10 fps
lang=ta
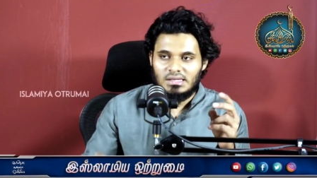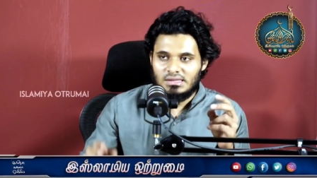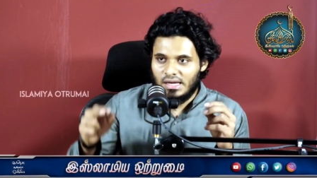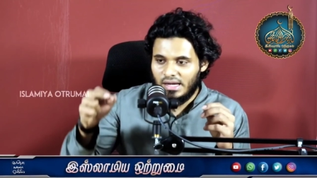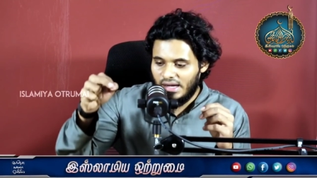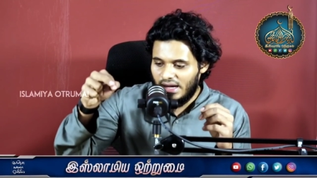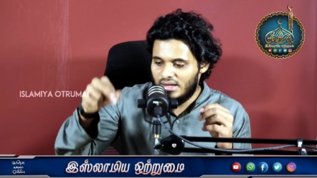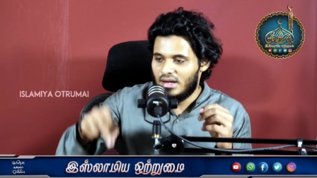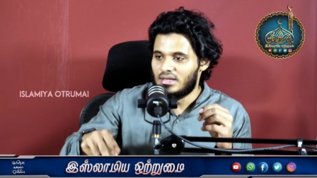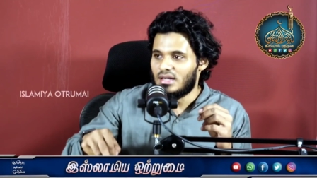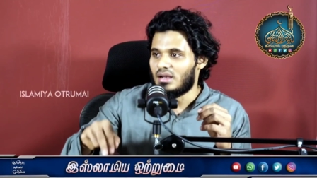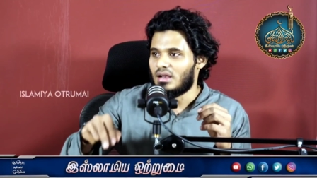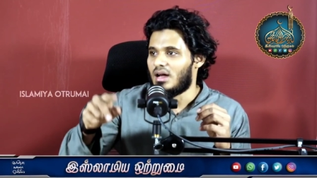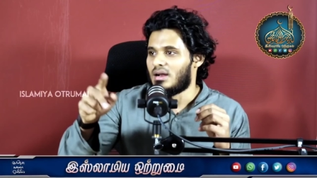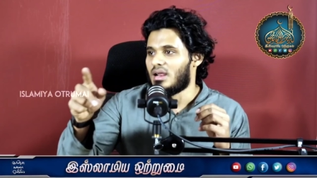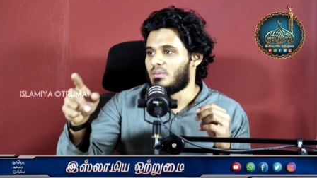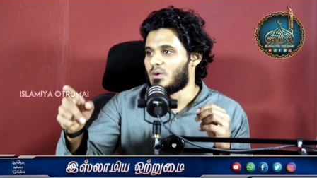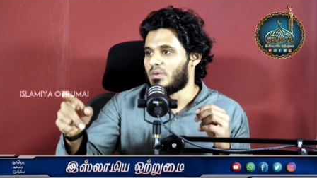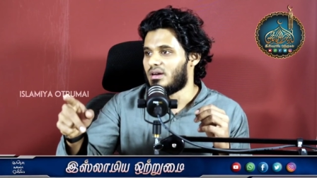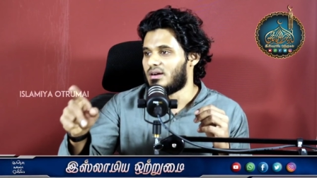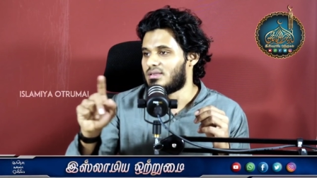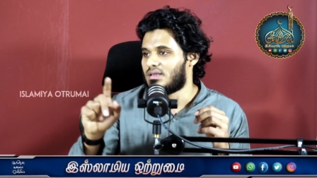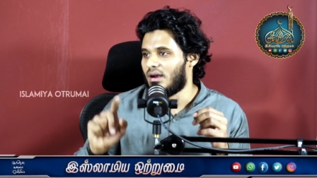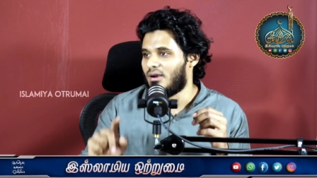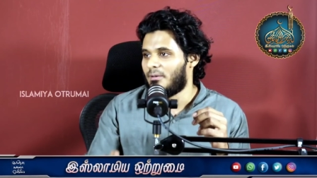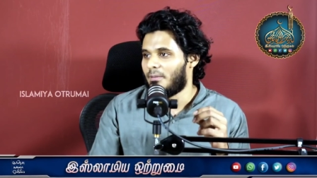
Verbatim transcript: இதே நிலையை அல்லாஹ் நாளை மறுமையில் எடுத்தால்